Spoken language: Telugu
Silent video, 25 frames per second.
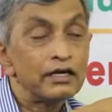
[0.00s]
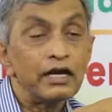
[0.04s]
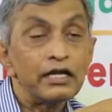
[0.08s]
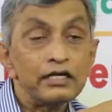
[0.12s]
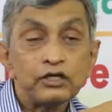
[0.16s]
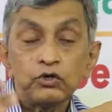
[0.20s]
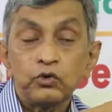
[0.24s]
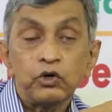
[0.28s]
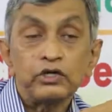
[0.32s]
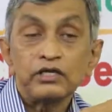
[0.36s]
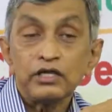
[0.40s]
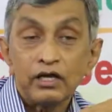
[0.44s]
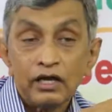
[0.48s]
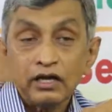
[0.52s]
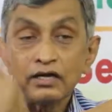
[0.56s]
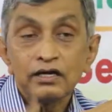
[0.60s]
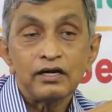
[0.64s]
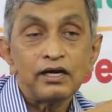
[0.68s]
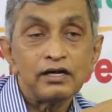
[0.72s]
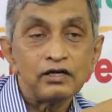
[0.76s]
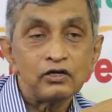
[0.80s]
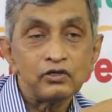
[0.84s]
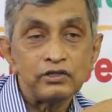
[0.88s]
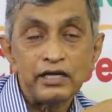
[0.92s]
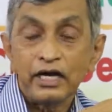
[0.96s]
కానీ కొన్ని
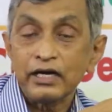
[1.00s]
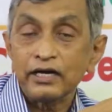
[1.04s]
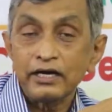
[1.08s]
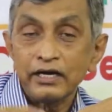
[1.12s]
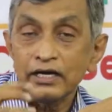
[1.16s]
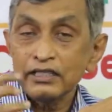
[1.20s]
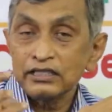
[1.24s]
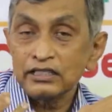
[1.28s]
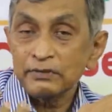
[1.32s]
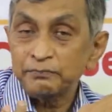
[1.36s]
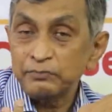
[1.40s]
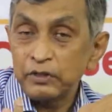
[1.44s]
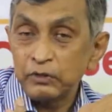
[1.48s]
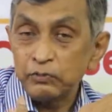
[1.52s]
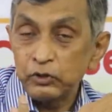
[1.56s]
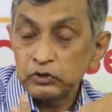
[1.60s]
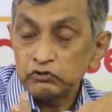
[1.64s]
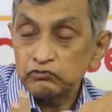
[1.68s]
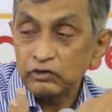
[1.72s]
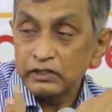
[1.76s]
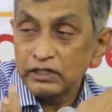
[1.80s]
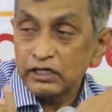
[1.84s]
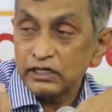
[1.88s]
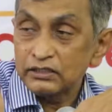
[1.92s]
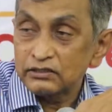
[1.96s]
రంగాల్లో ఎక్కడైతే
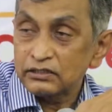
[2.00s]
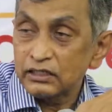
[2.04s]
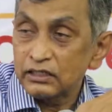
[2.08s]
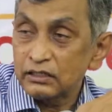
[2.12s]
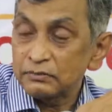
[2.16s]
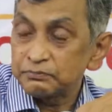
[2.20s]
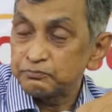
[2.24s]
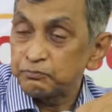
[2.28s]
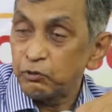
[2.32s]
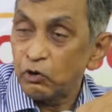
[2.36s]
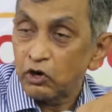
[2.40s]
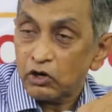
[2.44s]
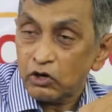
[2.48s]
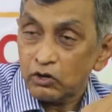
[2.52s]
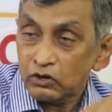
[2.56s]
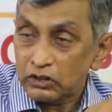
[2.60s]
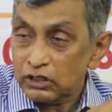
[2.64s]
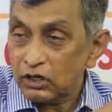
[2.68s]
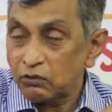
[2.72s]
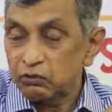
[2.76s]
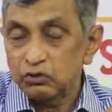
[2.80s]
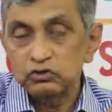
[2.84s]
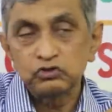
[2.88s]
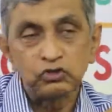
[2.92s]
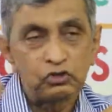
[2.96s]
ప్రభుత్వ నియంత్రణ
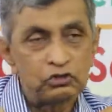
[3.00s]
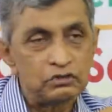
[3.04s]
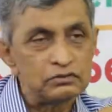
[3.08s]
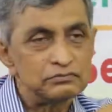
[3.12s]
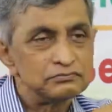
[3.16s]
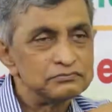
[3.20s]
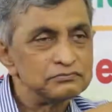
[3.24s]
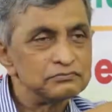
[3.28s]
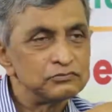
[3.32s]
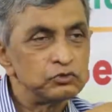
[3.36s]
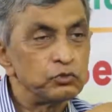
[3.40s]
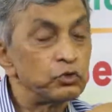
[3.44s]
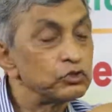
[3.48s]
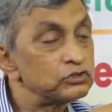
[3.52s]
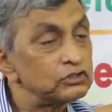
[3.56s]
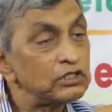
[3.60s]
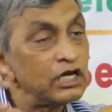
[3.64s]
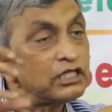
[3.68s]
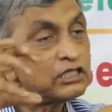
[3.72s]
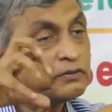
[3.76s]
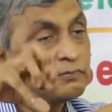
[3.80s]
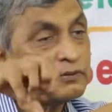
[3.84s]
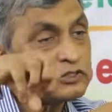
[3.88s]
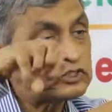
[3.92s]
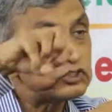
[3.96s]
పోకుండా ఉందో
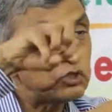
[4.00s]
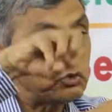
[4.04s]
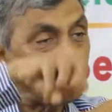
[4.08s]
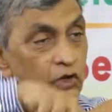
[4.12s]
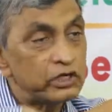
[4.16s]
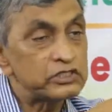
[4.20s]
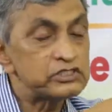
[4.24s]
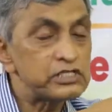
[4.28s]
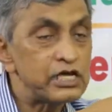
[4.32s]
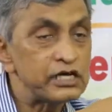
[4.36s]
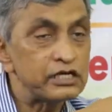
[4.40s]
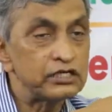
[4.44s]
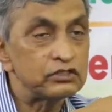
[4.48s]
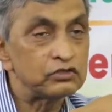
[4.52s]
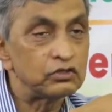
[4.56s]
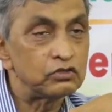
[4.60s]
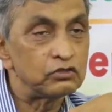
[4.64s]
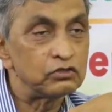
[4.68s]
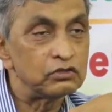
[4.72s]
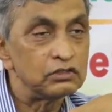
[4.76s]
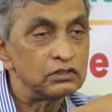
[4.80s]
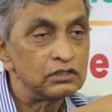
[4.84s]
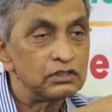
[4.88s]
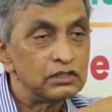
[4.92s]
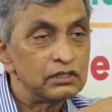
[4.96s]
గుత్తాధిపత్యం
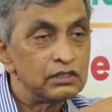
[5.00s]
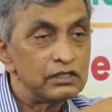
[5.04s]
కొనసాగిందో